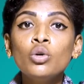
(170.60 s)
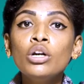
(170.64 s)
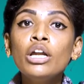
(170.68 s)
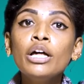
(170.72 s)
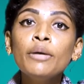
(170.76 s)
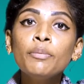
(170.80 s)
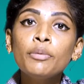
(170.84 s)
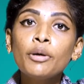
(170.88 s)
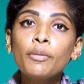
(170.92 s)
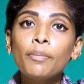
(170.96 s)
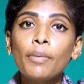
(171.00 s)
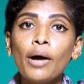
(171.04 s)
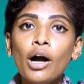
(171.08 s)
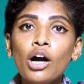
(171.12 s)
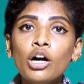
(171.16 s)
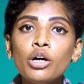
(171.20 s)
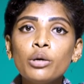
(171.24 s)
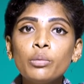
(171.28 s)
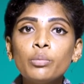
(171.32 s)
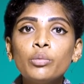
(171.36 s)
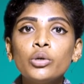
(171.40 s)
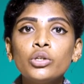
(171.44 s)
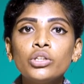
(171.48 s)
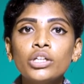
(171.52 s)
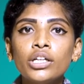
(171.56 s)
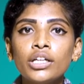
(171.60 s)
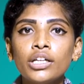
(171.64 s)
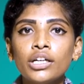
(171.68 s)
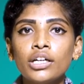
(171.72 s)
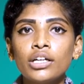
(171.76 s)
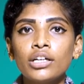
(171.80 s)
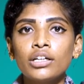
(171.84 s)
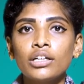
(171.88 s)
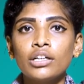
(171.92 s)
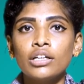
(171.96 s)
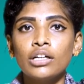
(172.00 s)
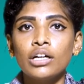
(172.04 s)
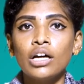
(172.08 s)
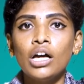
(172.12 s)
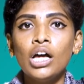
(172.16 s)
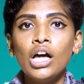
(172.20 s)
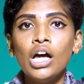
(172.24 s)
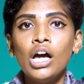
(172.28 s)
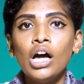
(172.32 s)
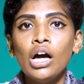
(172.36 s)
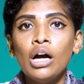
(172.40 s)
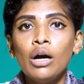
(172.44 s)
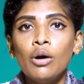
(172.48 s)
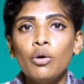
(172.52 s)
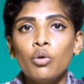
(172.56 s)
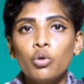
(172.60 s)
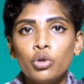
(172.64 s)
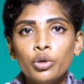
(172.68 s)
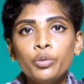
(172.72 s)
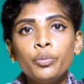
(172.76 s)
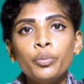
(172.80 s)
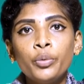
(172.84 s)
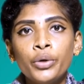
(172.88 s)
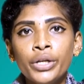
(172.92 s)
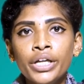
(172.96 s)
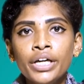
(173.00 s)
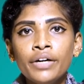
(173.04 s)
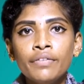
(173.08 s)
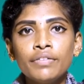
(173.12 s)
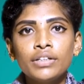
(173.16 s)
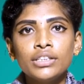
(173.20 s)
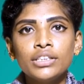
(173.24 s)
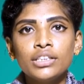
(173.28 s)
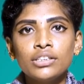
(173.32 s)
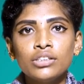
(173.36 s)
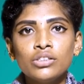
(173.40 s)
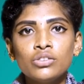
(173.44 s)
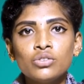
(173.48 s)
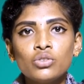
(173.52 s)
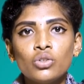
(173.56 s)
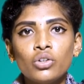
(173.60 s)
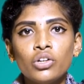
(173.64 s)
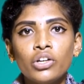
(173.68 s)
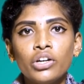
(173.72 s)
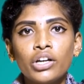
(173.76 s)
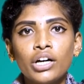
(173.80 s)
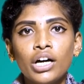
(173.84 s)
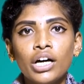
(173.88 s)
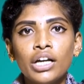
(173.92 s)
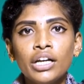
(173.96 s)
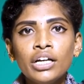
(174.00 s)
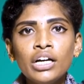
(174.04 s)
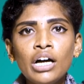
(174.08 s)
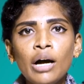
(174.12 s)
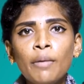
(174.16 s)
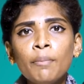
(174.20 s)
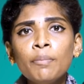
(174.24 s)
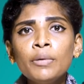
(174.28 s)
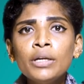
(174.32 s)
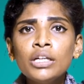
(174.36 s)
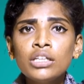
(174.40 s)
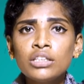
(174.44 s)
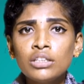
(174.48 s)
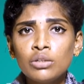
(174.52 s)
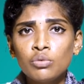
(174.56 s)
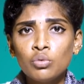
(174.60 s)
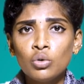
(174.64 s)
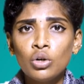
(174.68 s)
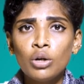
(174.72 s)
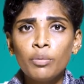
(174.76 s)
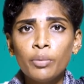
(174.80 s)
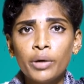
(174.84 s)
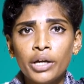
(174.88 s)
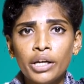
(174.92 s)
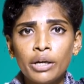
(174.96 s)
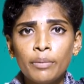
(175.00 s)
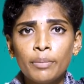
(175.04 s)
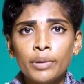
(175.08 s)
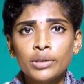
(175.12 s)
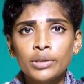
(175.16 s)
உள்ளே போய் பார்க்கும் போது எனக்கு ஒன்று புரிய வந்ததுன்னு சொல்லியிருக்காரு அப்படி அதில் உள்ள போய் என்ன